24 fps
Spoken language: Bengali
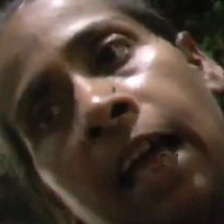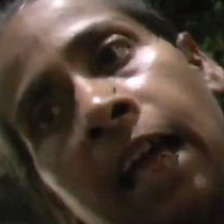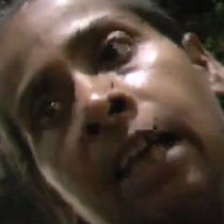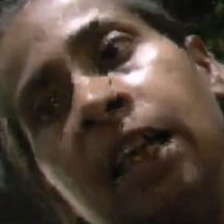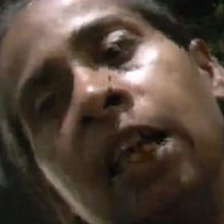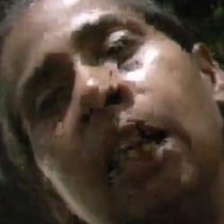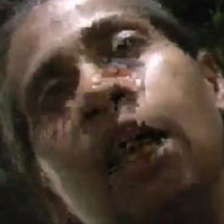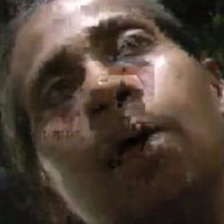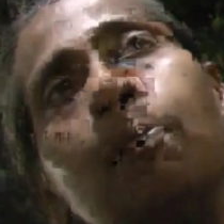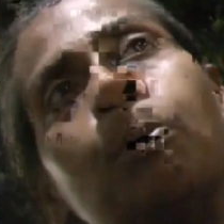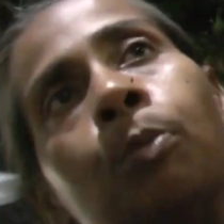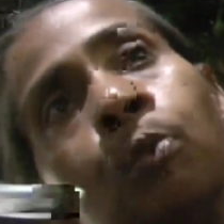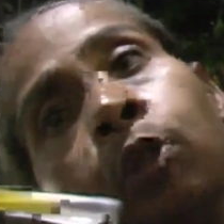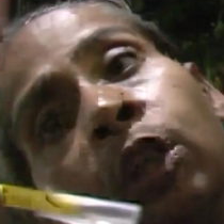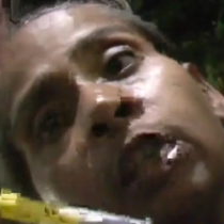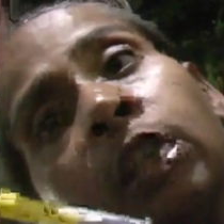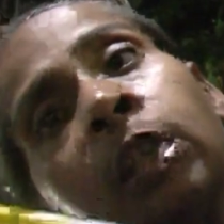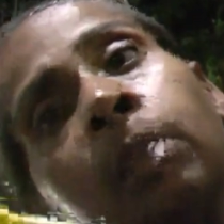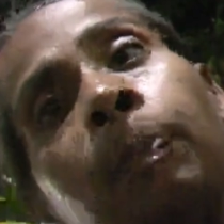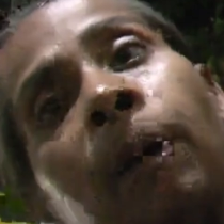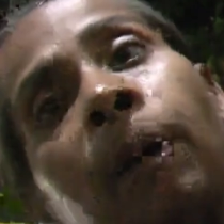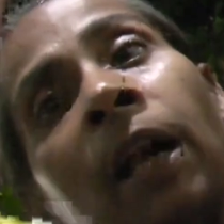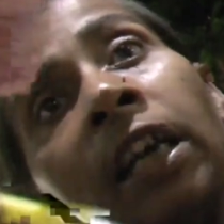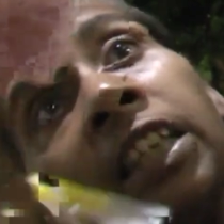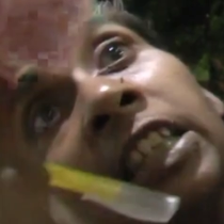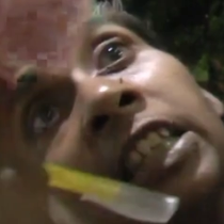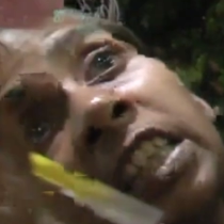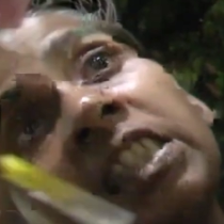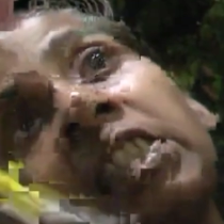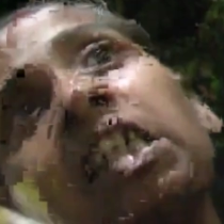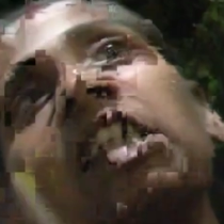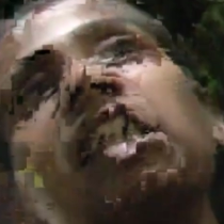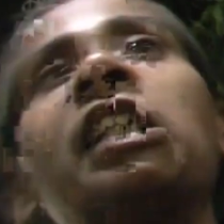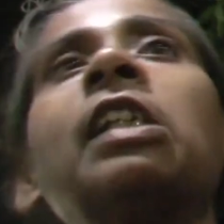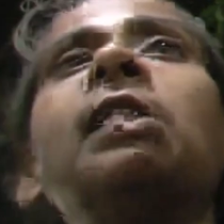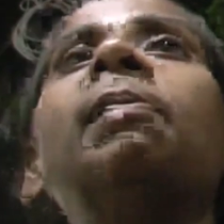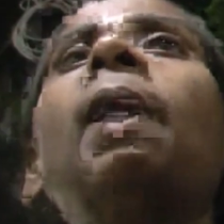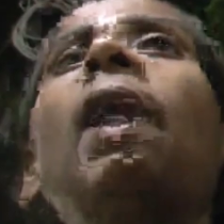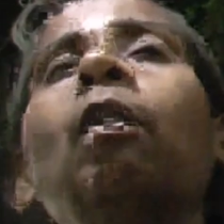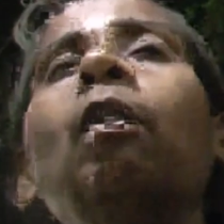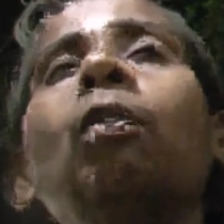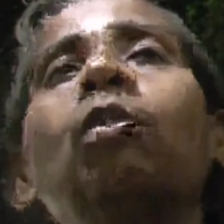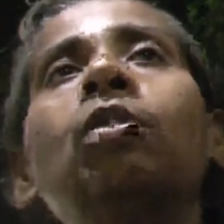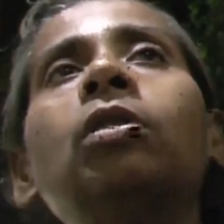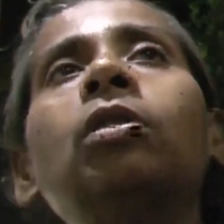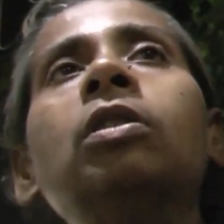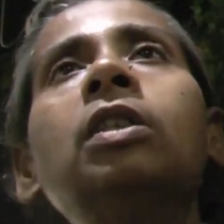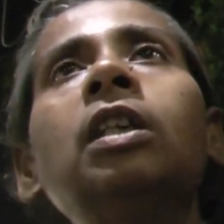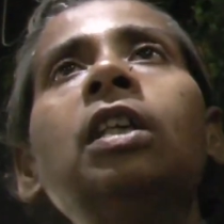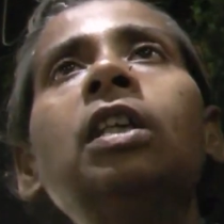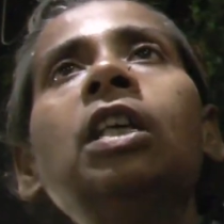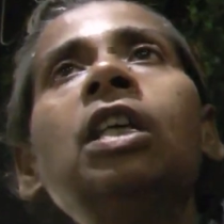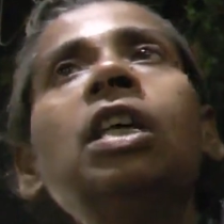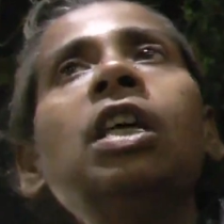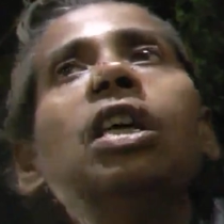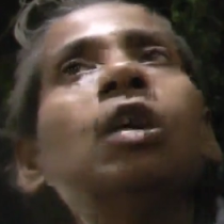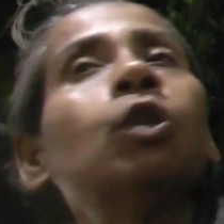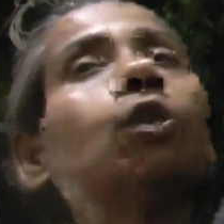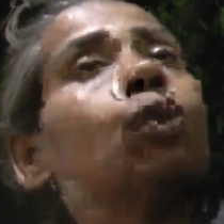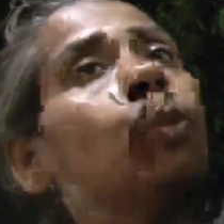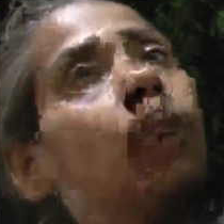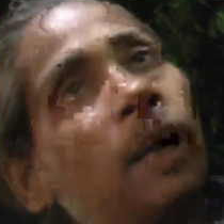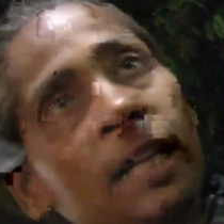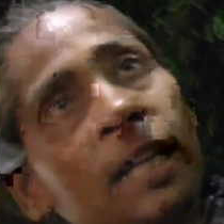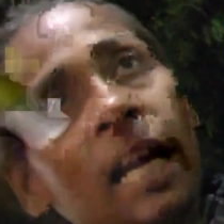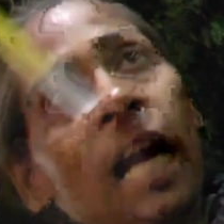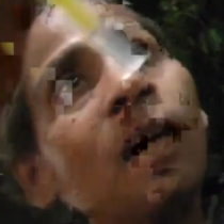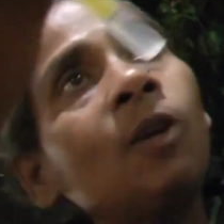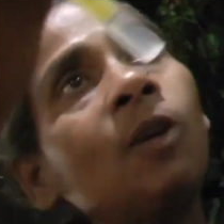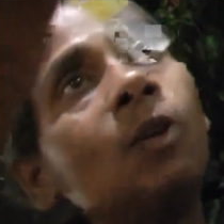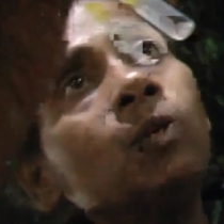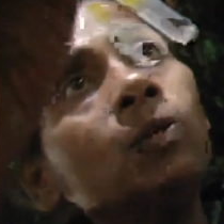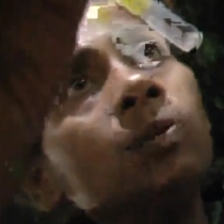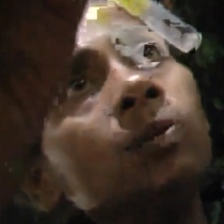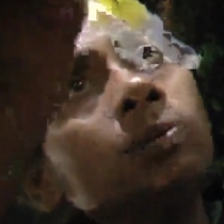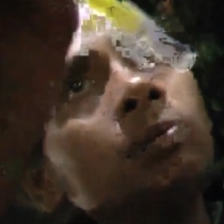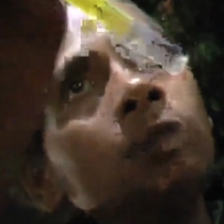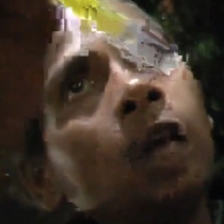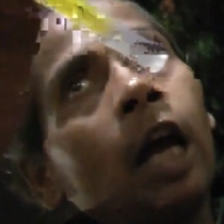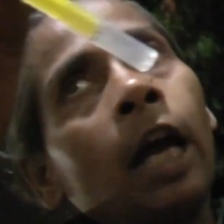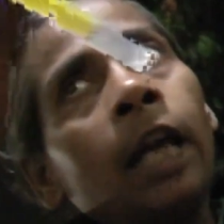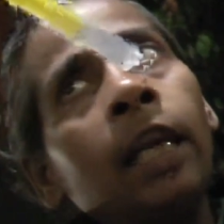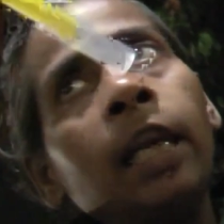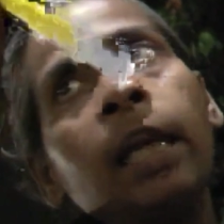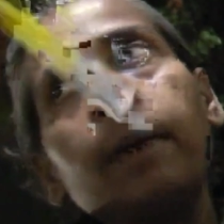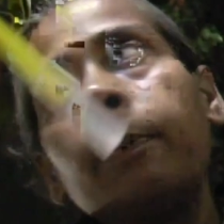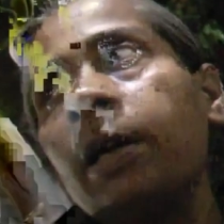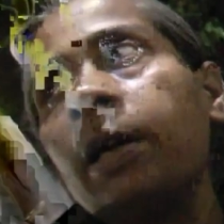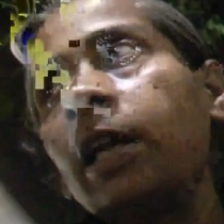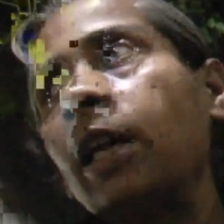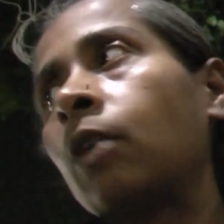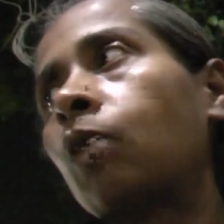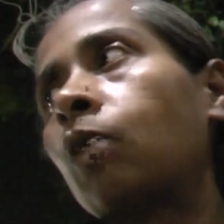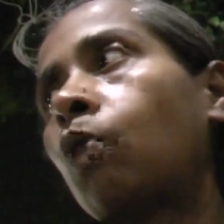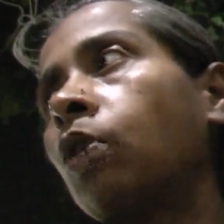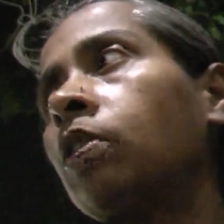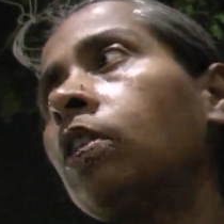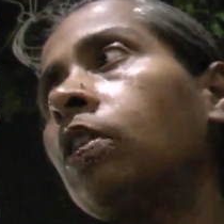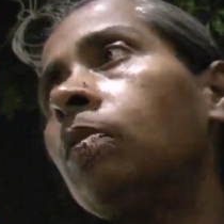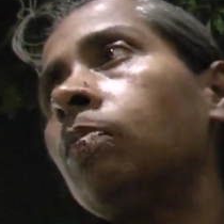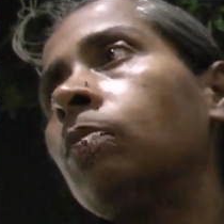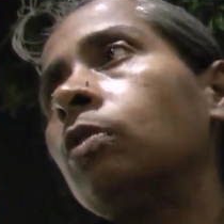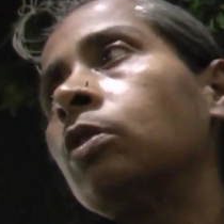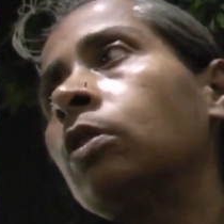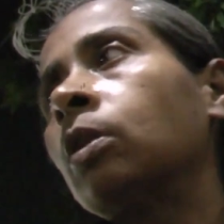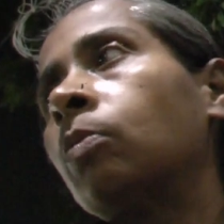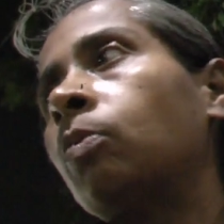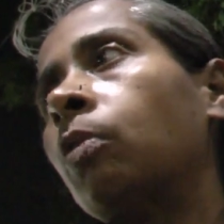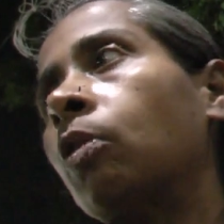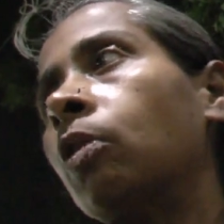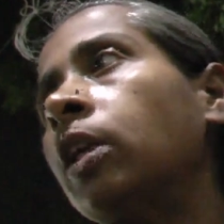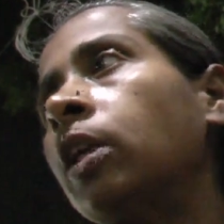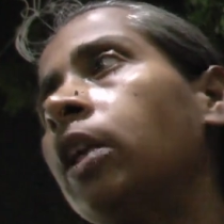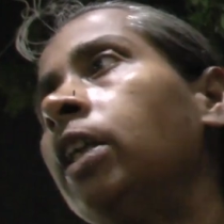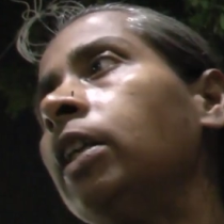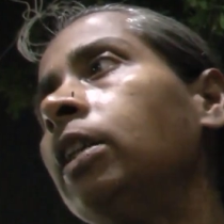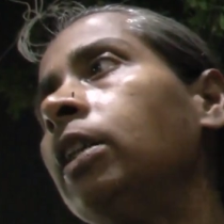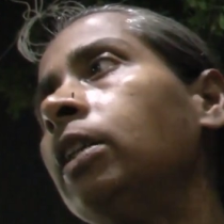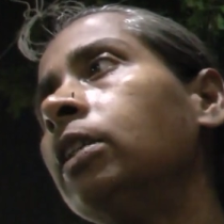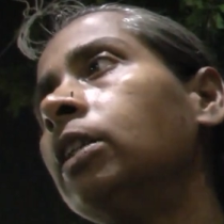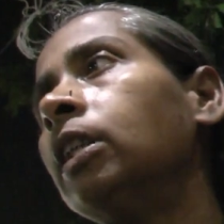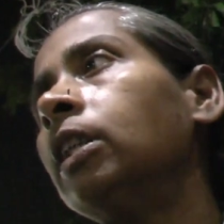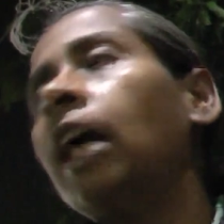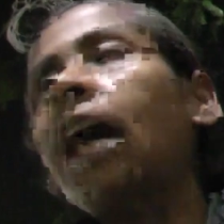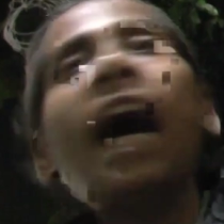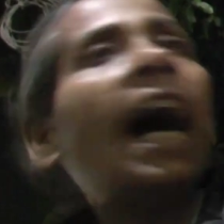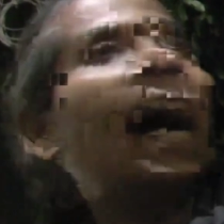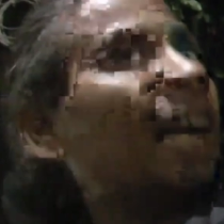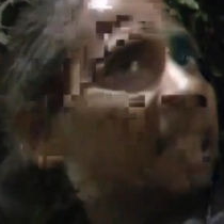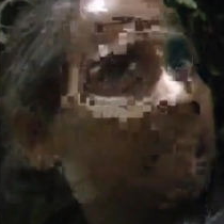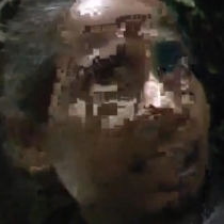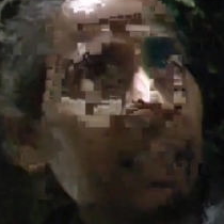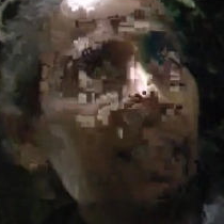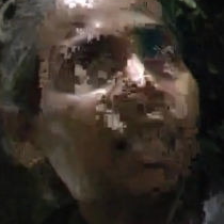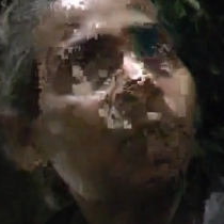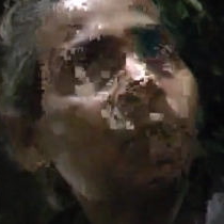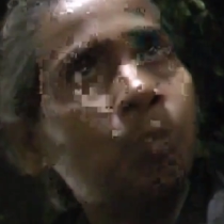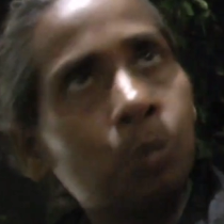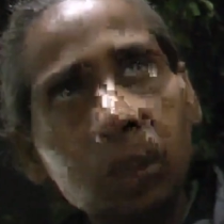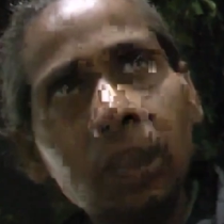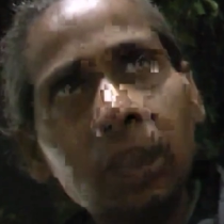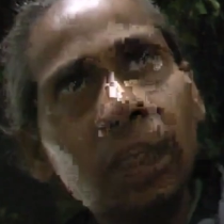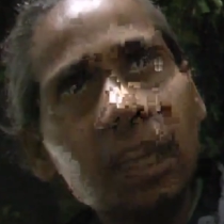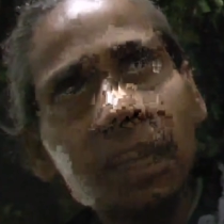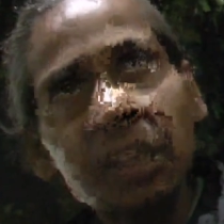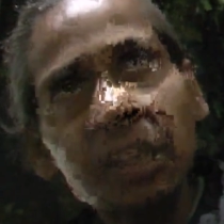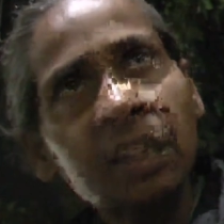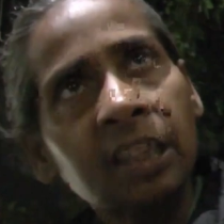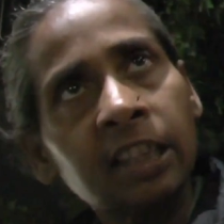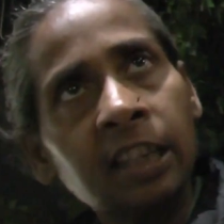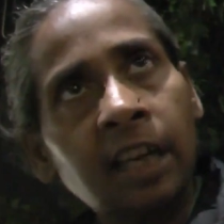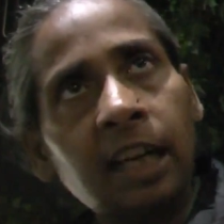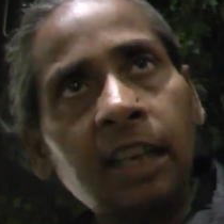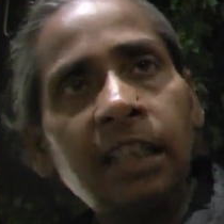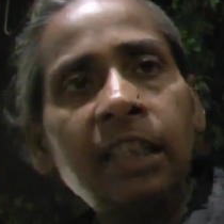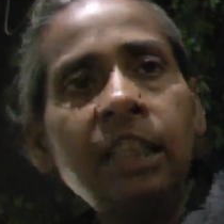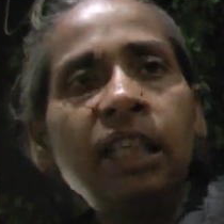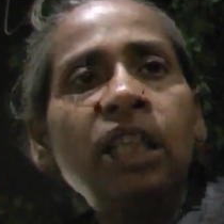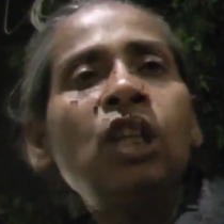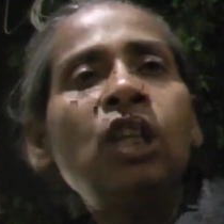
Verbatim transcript: যায় বোঝাতে পারে যে সে কী ভাবে তোমাকে এখন লেভেলের কথার মধ্যে বলি হাজারের মধ্যে আসতে না